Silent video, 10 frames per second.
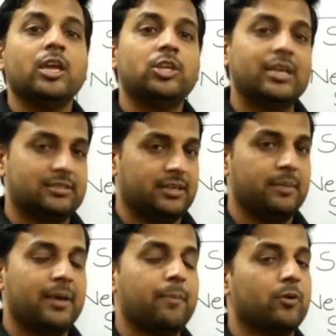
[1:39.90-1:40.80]
जैसे
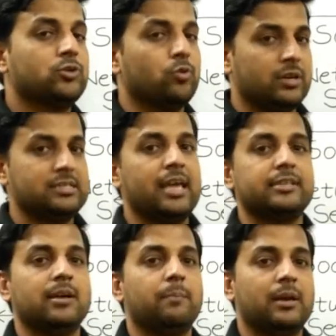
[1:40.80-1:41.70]
मैं आपको एक छोटे से
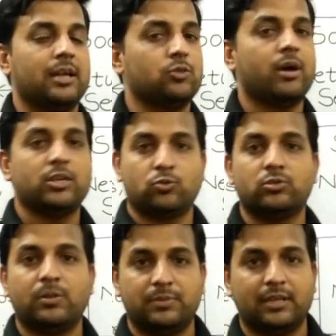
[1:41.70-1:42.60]
एग्जाम्पल के द्वारा इसको
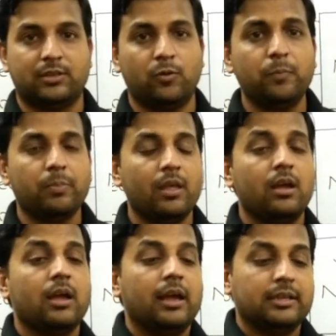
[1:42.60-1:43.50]
समझाता हूँ
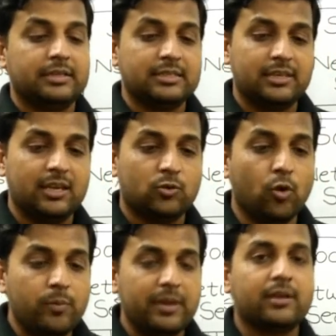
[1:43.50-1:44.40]
जैसे
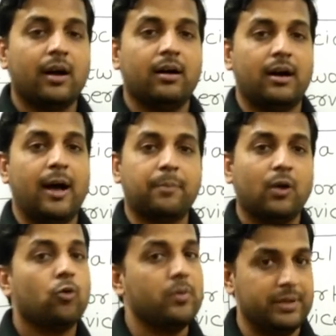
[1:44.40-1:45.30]
कोई भी का, आपका
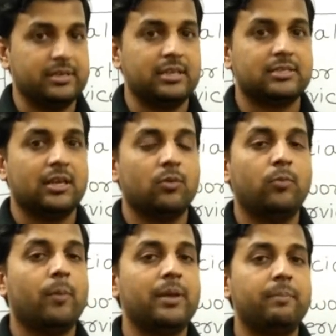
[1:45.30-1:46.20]
कोई बिजनेस है
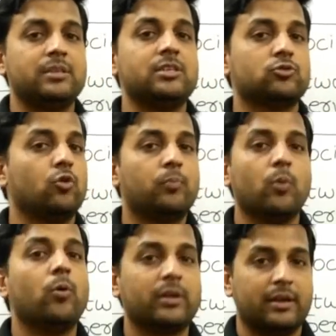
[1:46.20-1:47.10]
वो अपने बिजनेस को
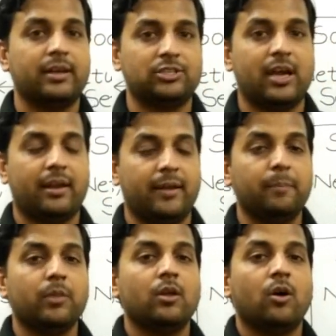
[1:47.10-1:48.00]
प्रमोट करना चाह रहा
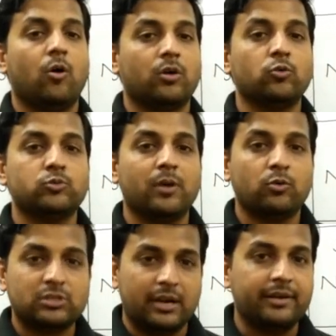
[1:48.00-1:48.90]
है और उसमें
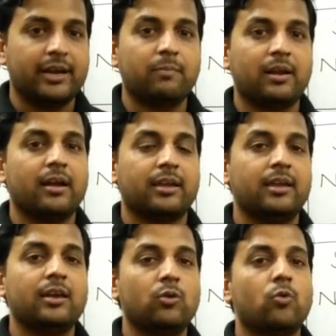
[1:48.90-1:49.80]
कुछ कंटेंट बना
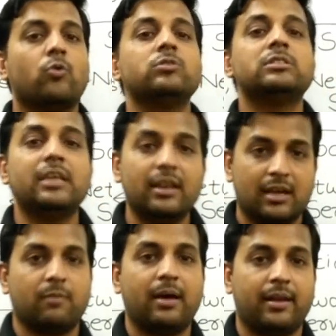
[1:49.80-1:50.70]
के लोगों को शेयर
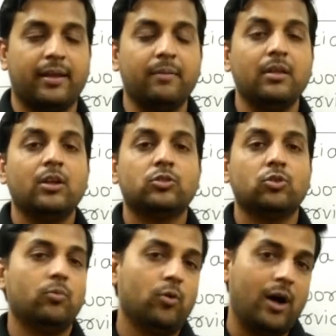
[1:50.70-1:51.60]
करवा रहा है
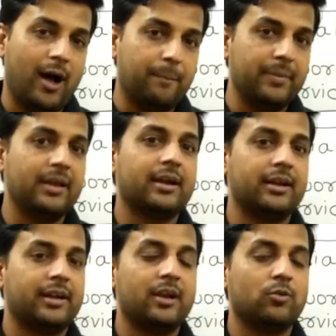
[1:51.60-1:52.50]
तो वो अपने
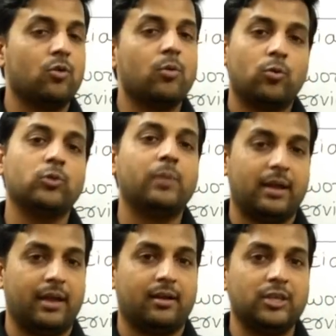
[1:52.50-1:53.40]
कंटेंट को खुद
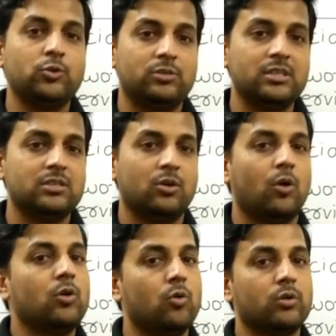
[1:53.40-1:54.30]
बनाएगा यूजर्स
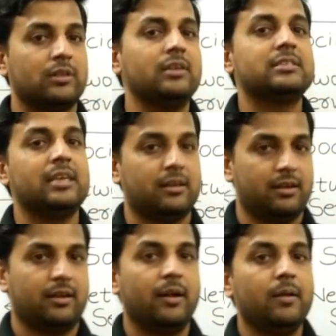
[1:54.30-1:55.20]
और लोगों तक शेयर
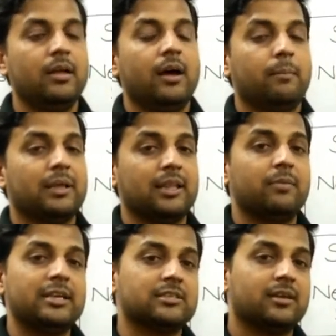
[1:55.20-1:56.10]
करेगा मतलब
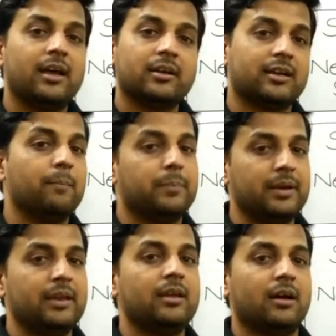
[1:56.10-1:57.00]
इसका
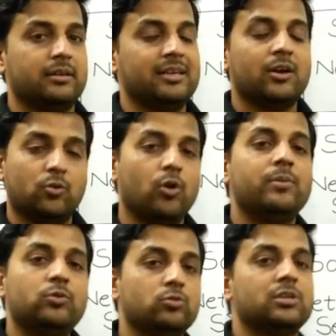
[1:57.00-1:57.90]
कंपनी या कोई भी
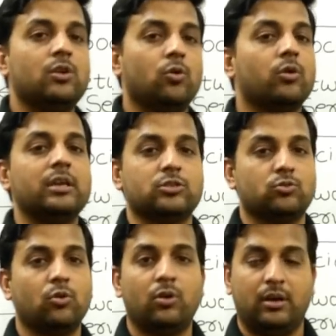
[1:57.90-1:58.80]
दूसरे लोग
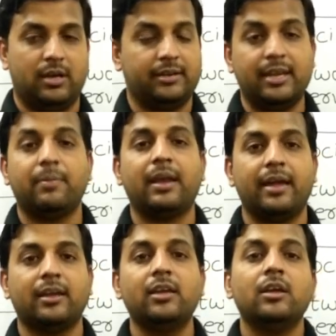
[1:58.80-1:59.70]
इसको नहीं
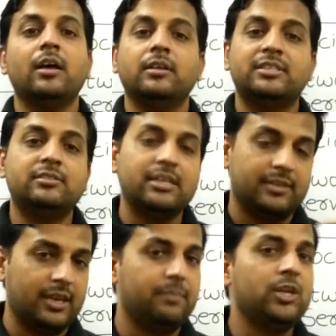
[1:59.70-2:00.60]
बनाएंगे
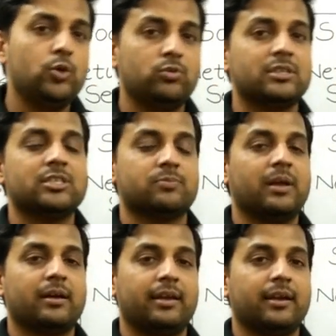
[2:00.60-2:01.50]
जितने भी यूजर्स इसमें
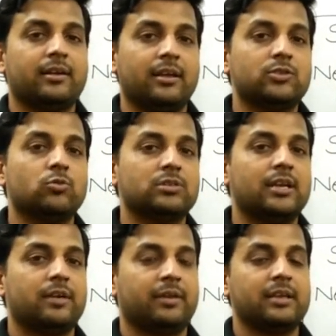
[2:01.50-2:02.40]
कनेक्ट हैं सोशल
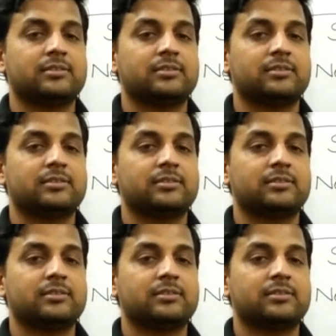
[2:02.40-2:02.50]
नेटवर्किंग